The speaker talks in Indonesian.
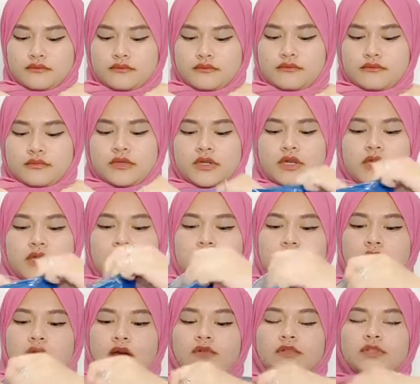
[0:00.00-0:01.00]
Ini
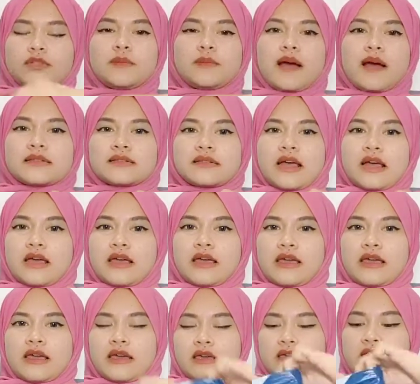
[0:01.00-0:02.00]
harus dipaksa kayaknya.